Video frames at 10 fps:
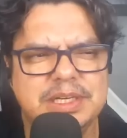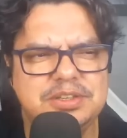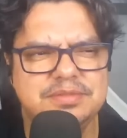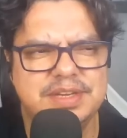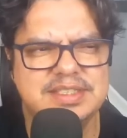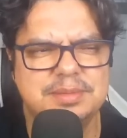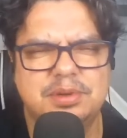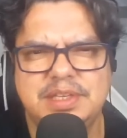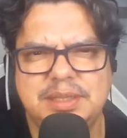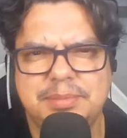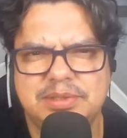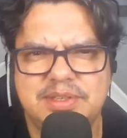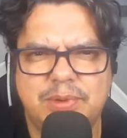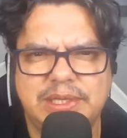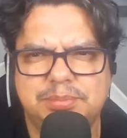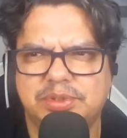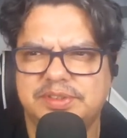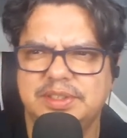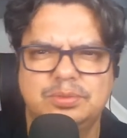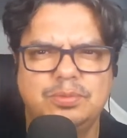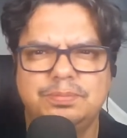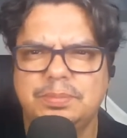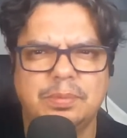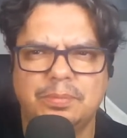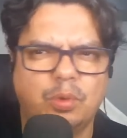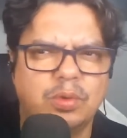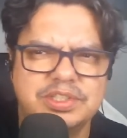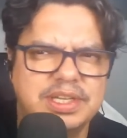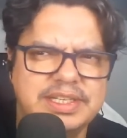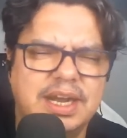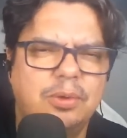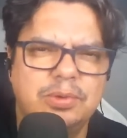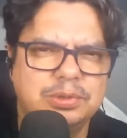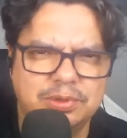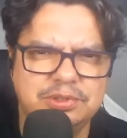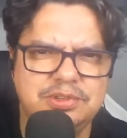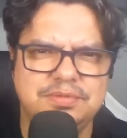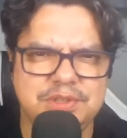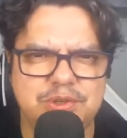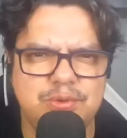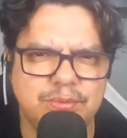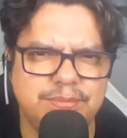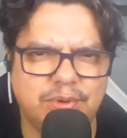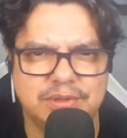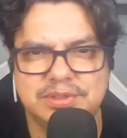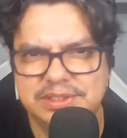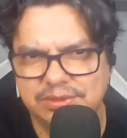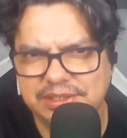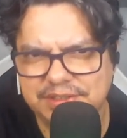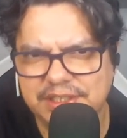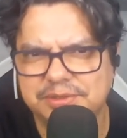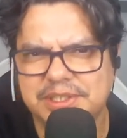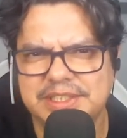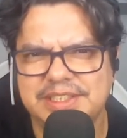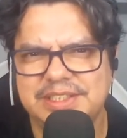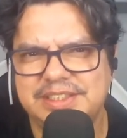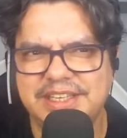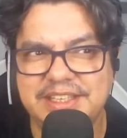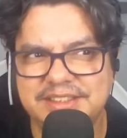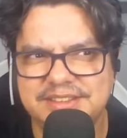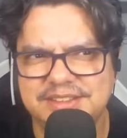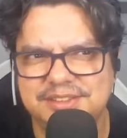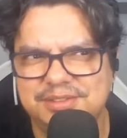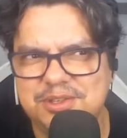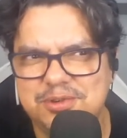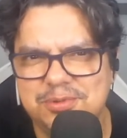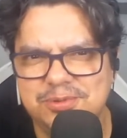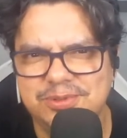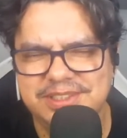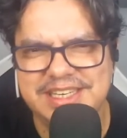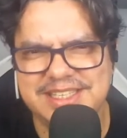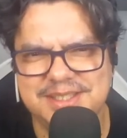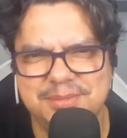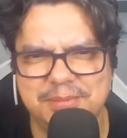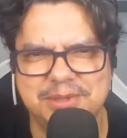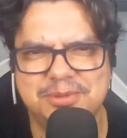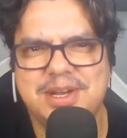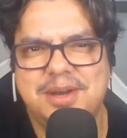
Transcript: mantivesse aproveitamento de 50%, conquistaria algo em torno de 21 pontos. Então tá vendo? 13, 21, nesse momento do